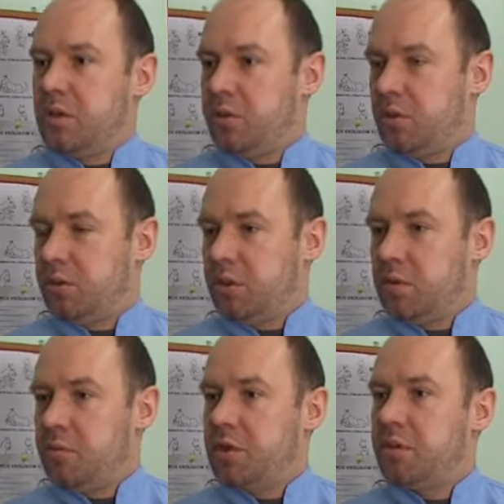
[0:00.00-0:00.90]
środki
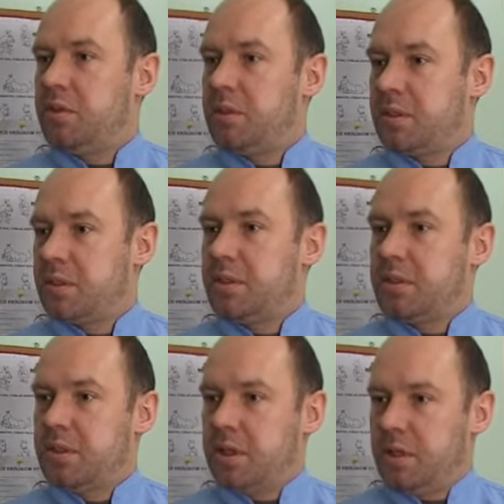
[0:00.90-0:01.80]
chemiczne, więc
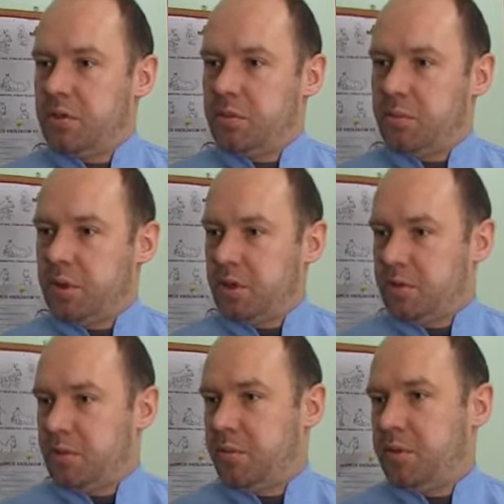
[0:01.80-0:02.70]
starać się po
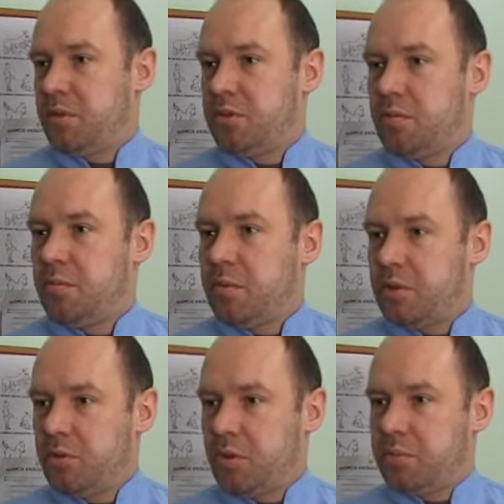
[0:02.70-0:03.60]
każdym spacerze
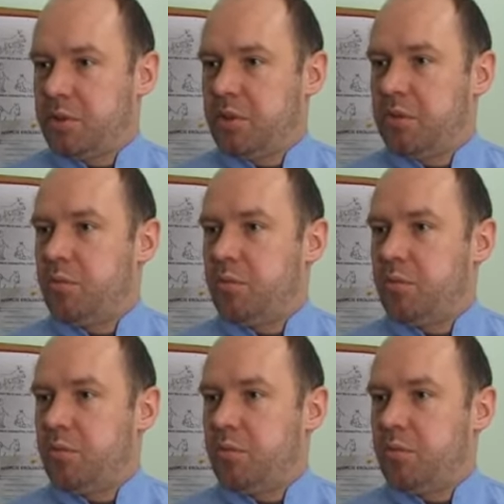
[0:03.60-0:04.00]
myć łapki,